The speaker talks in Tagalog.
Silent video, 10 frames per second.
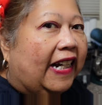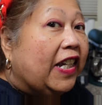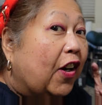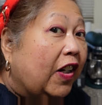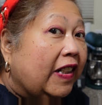
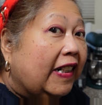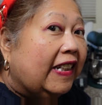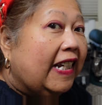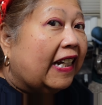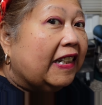Ngayon,
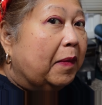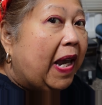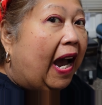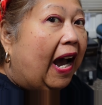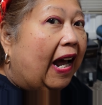tiyak na
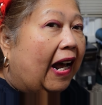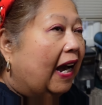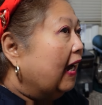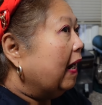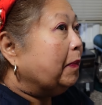may
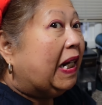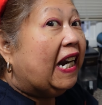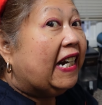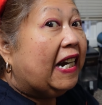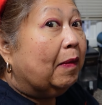
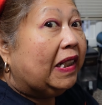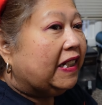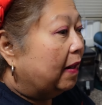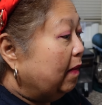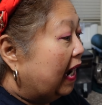aapilan na naman
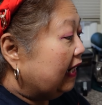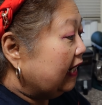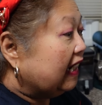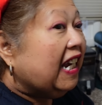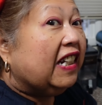dyan.
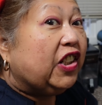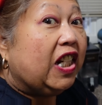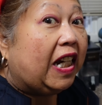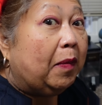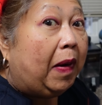Bakit?
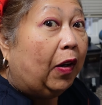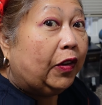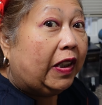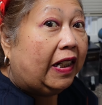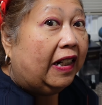Chicken
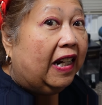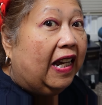powder.